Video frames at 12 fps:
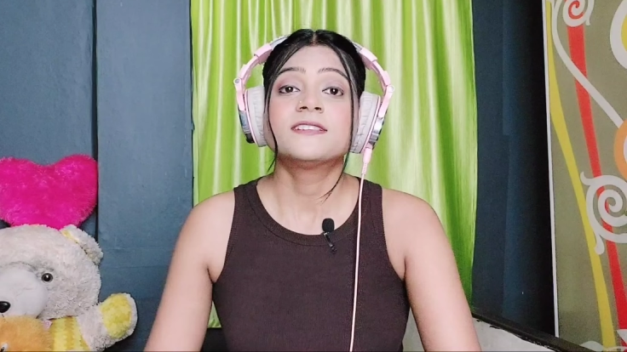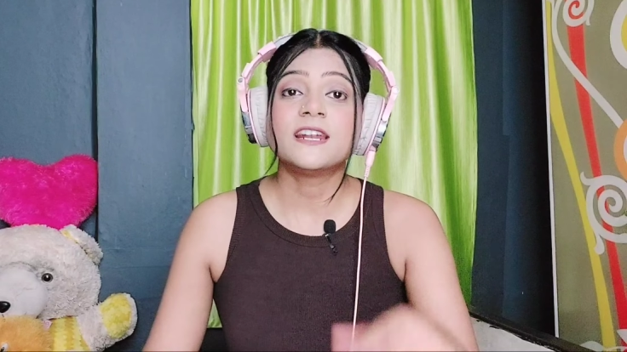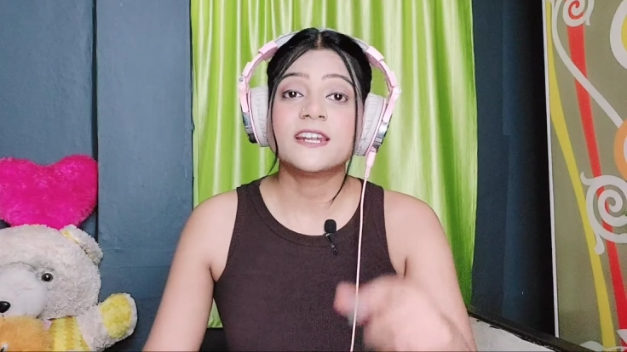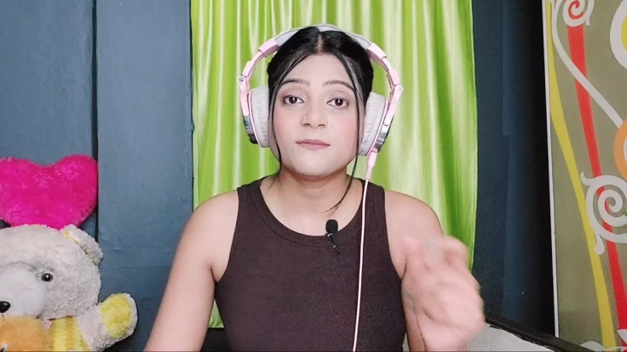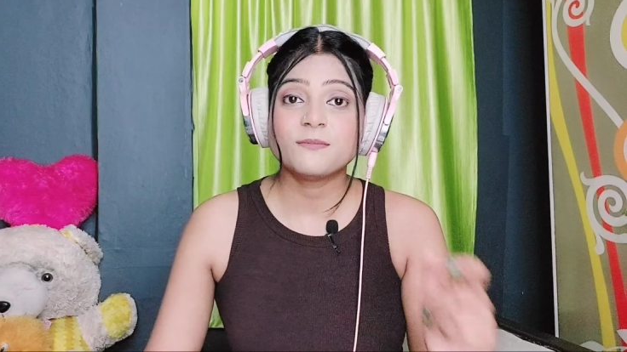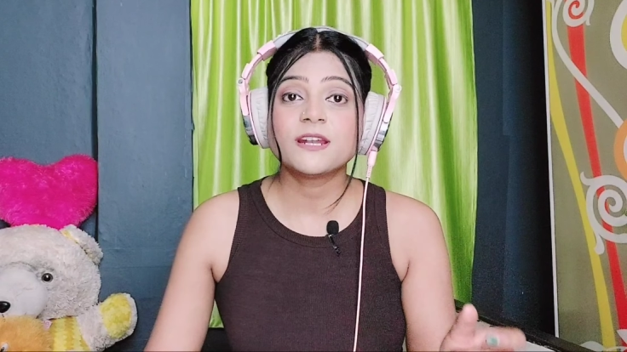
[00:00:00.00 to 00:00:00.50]

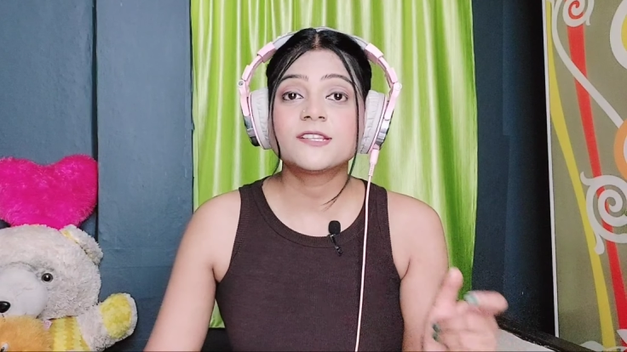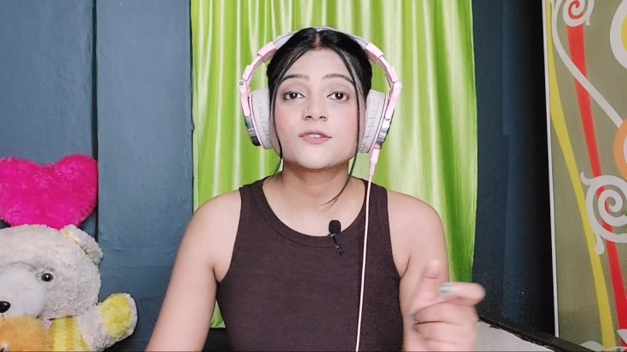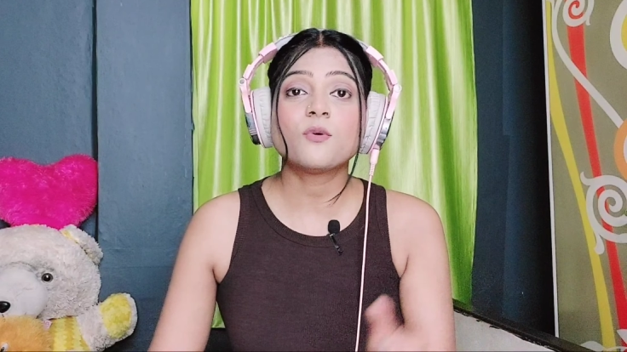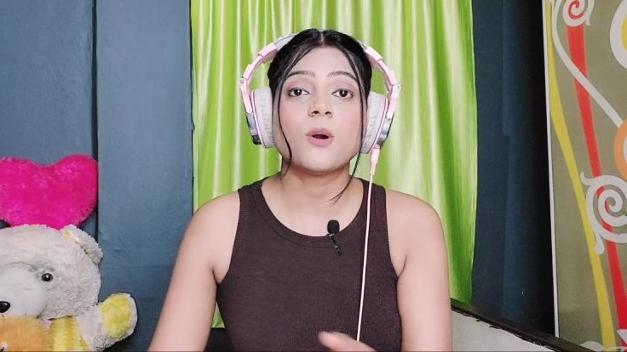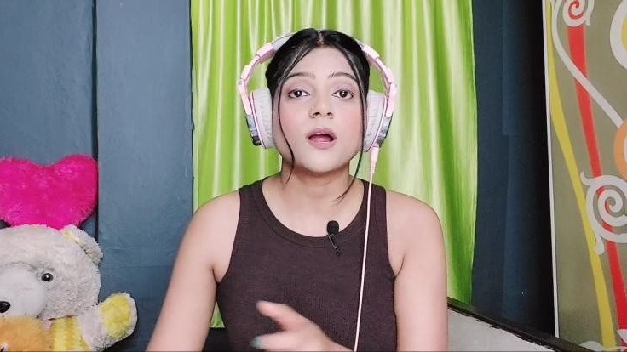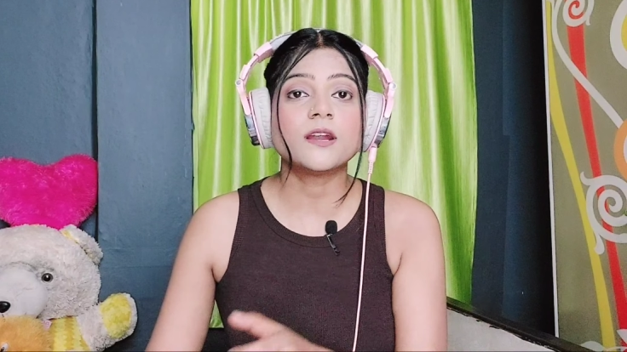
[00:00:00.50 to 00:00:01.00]
सेंटिमेंट्स
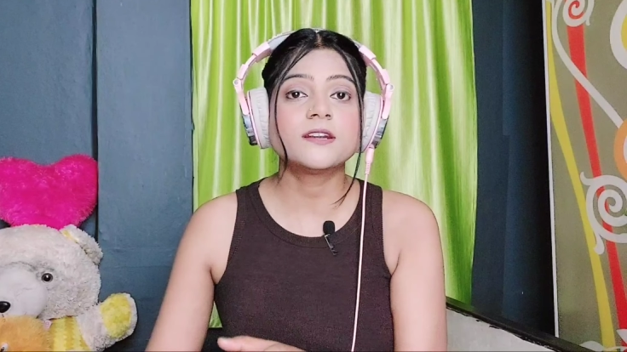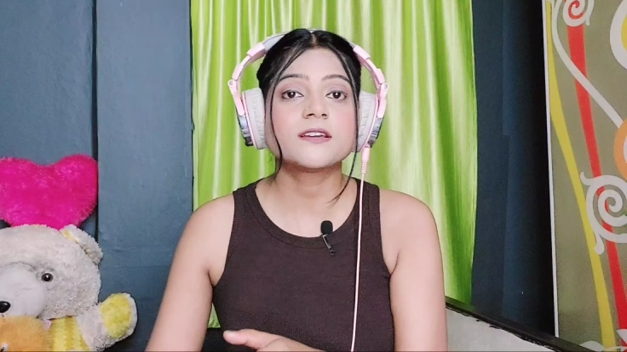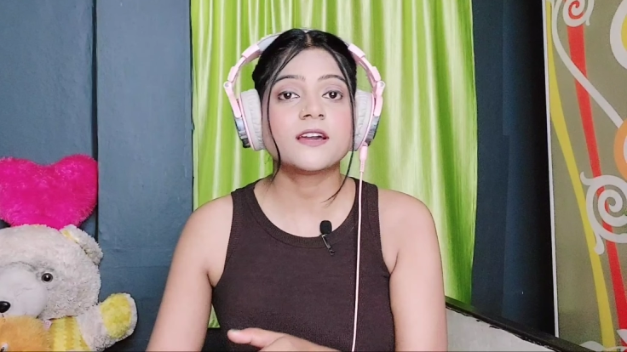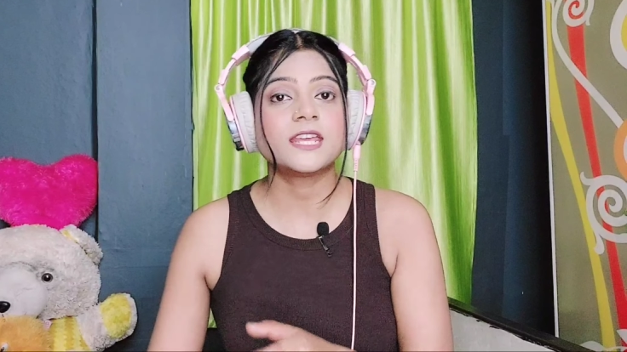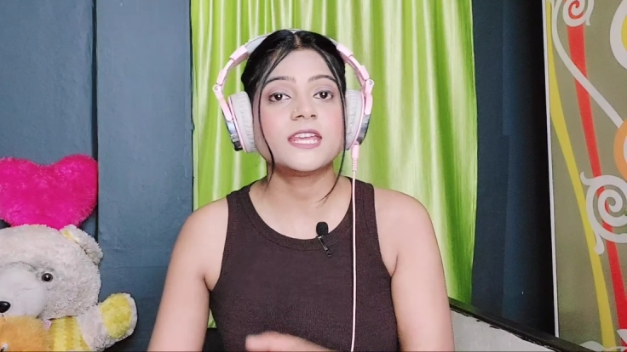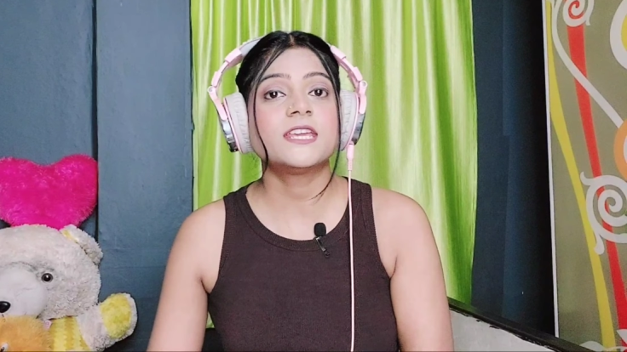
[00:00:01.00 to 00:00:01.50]
को हर्ट
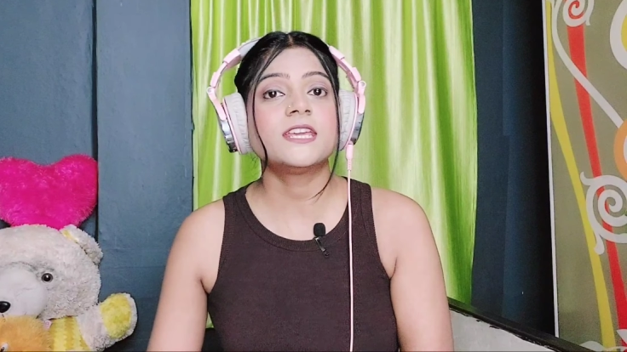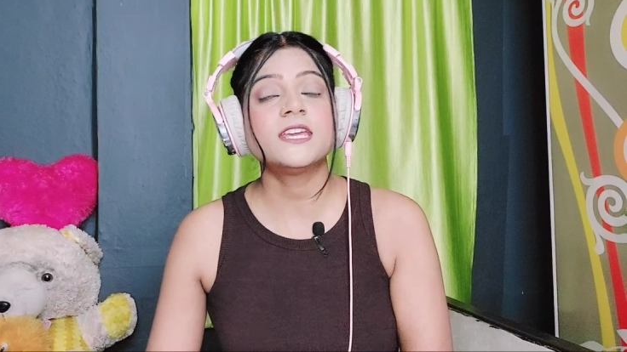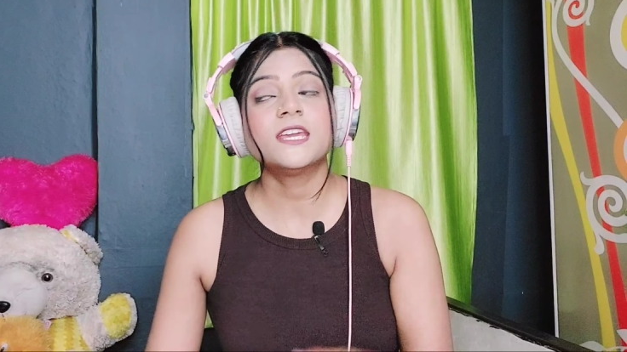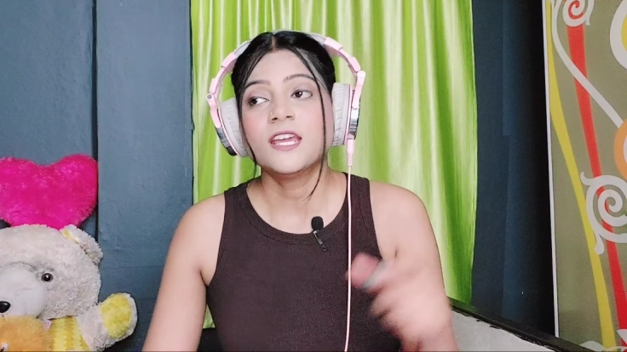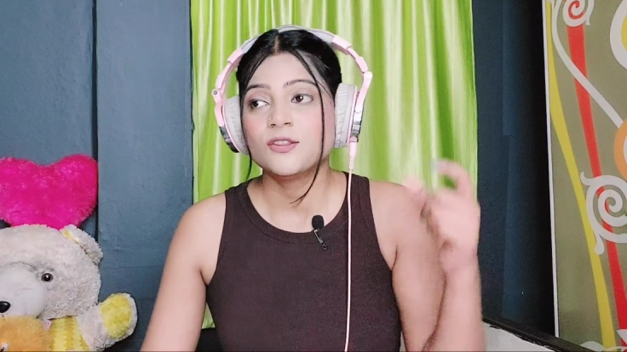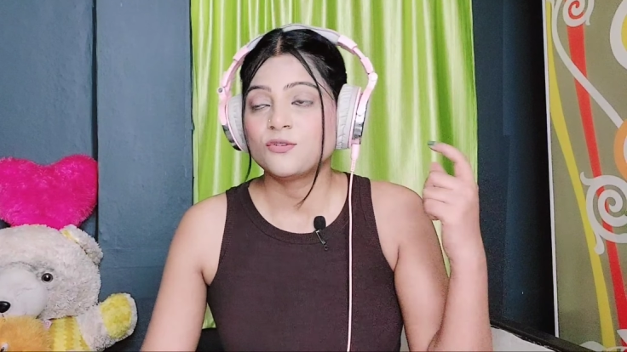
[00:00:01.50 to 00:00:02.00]

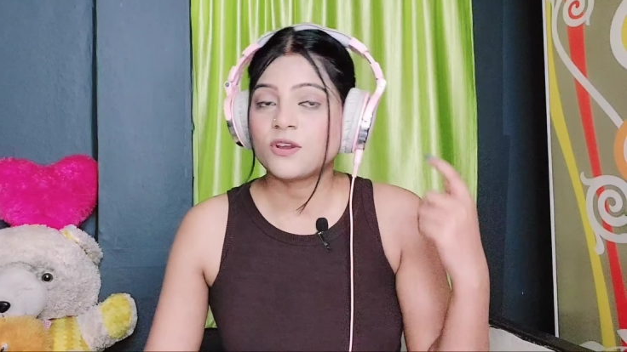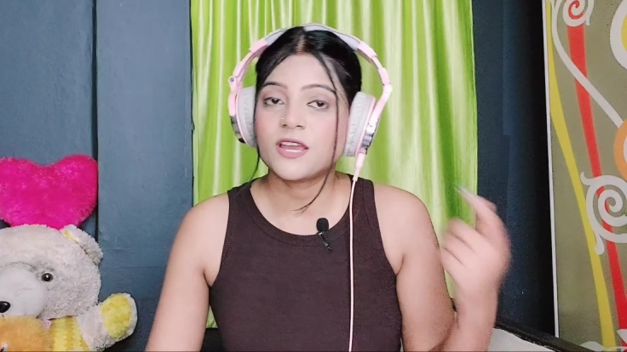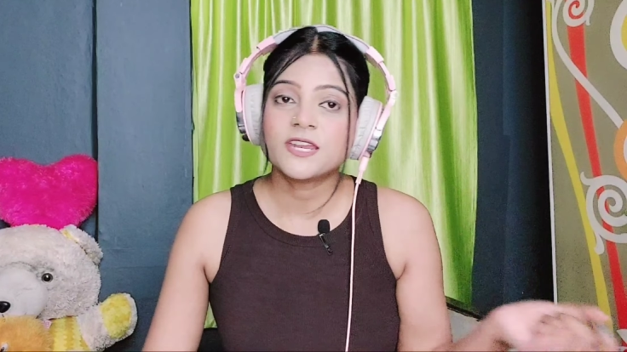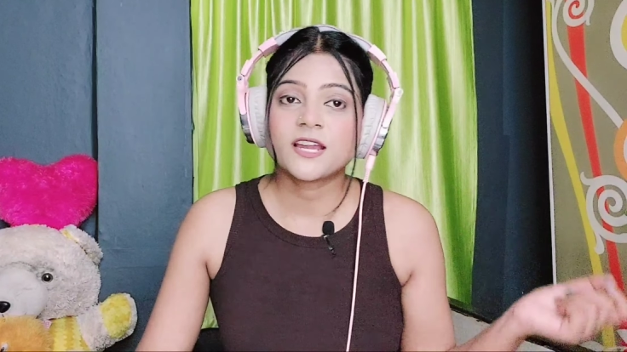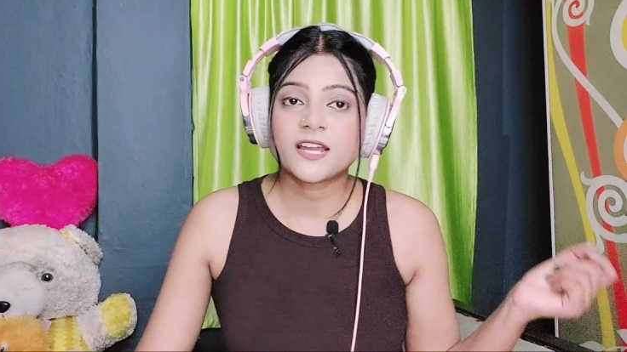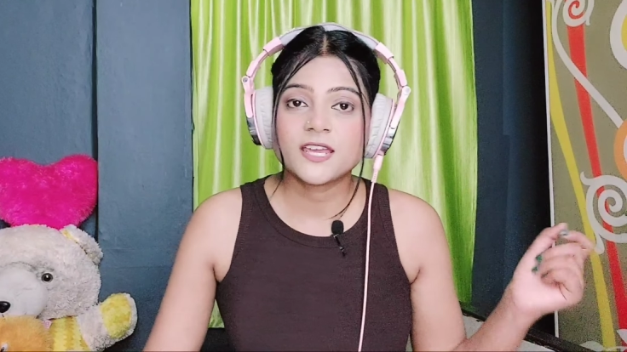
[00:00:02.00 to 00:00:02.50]
करेंगी तो
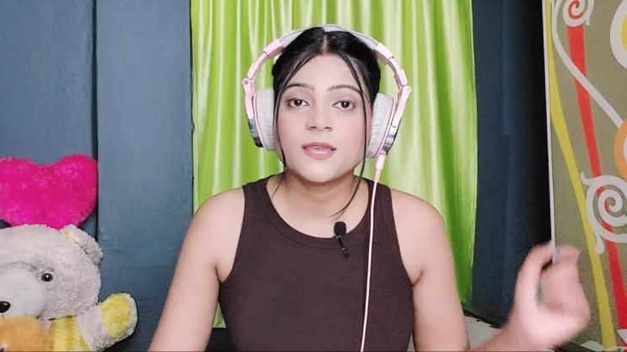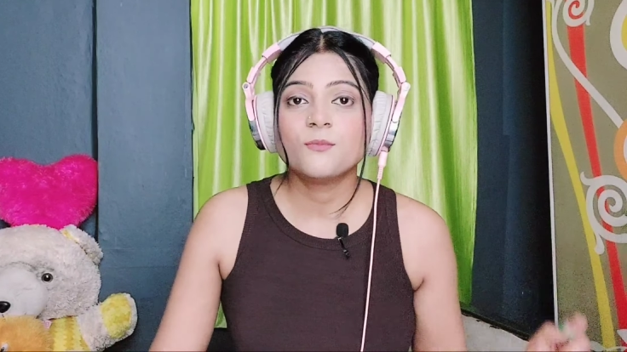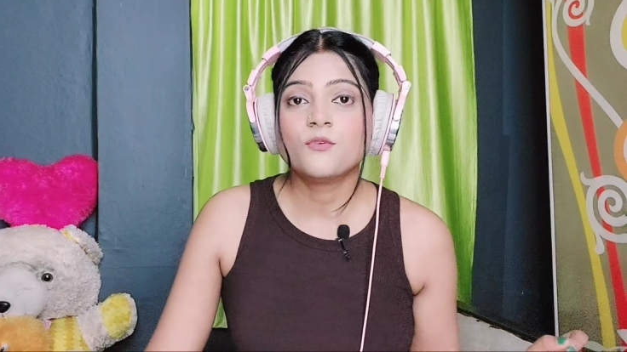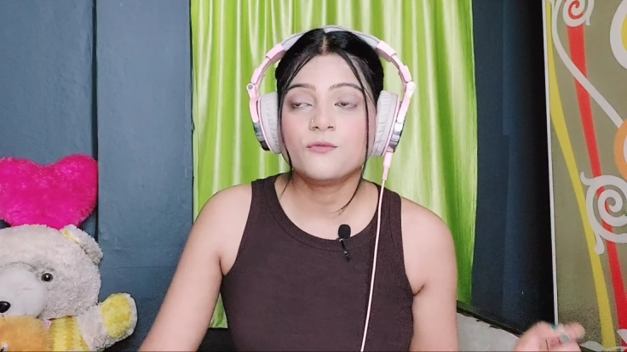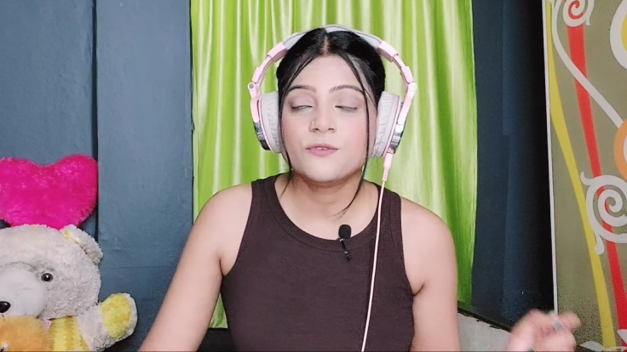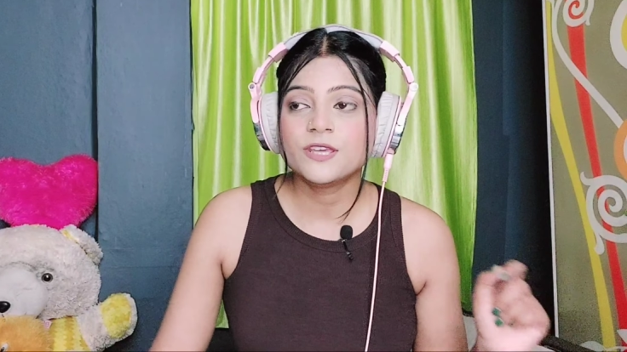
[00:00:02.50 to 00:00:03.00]
कहीं ना कहीं
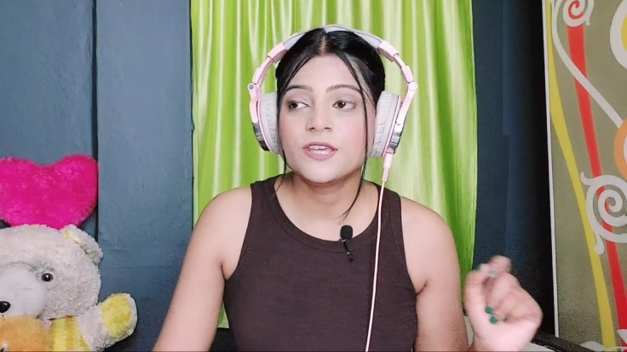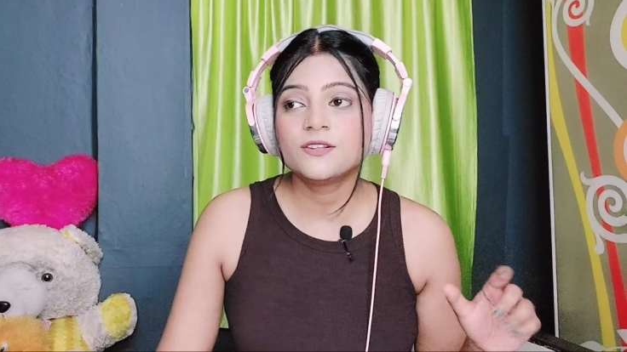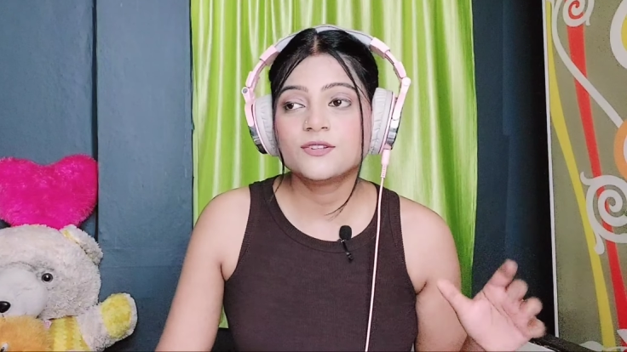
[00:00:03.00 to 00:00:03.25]
मूवी